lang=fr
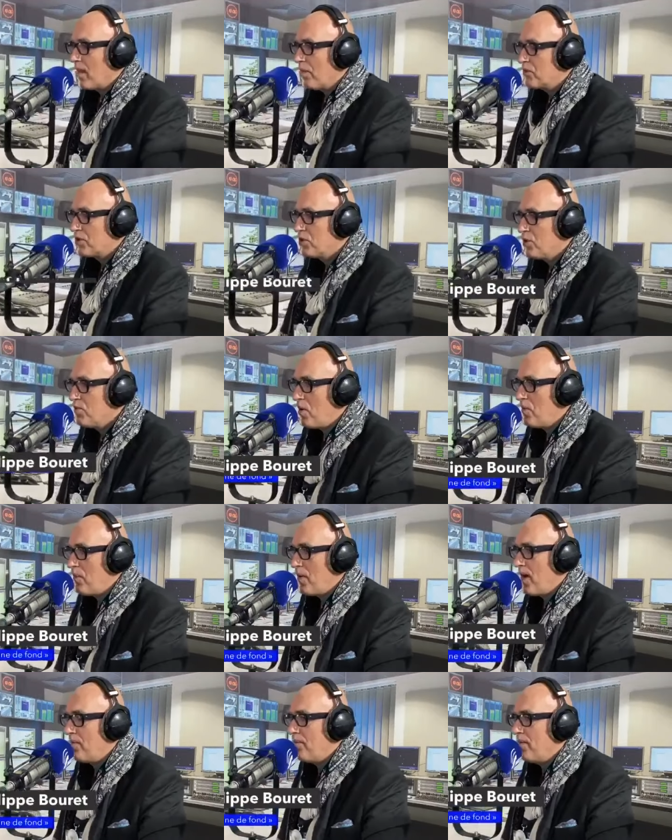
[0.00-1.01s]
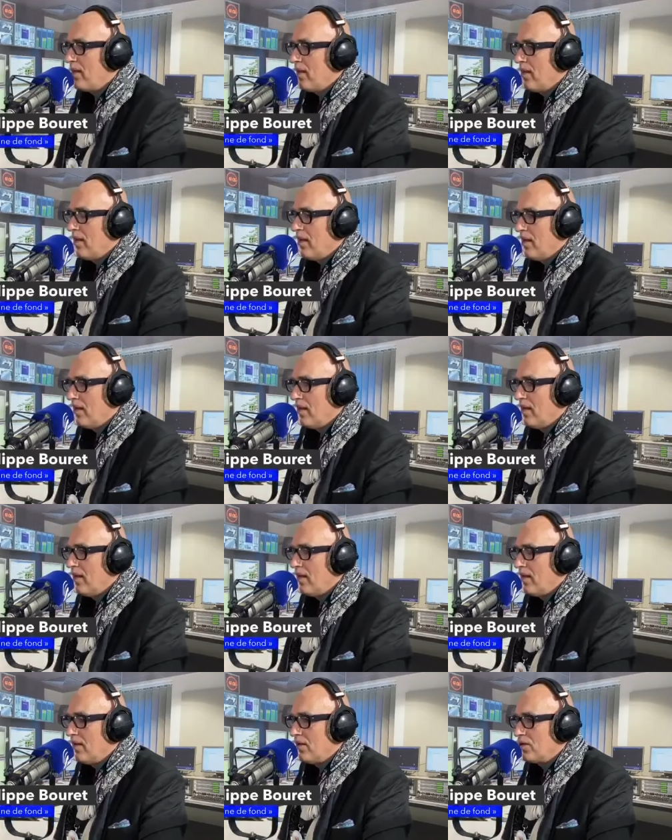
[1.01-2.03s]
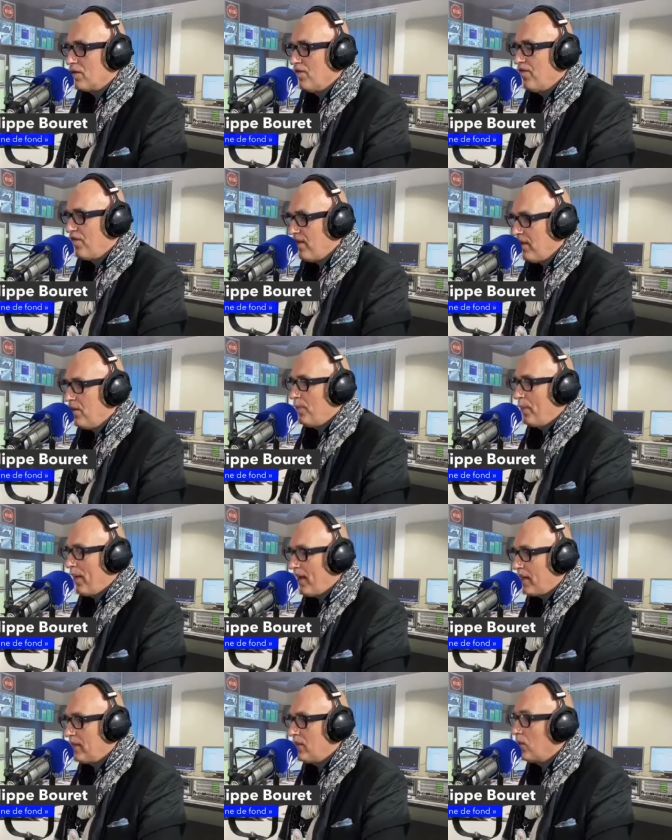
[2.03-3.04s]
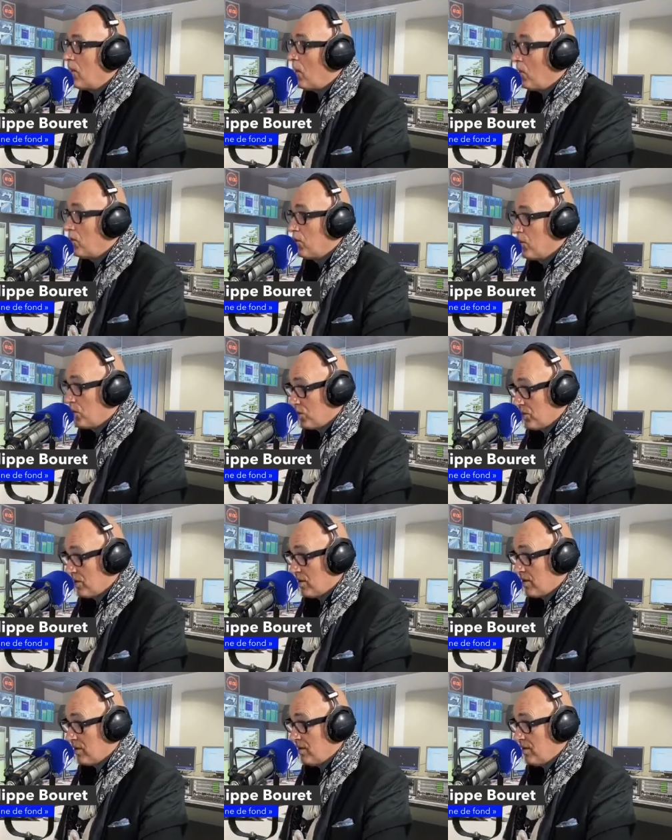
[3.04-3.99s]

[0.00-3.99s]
absolument pas. Euh, je fais le pari de la rencontre.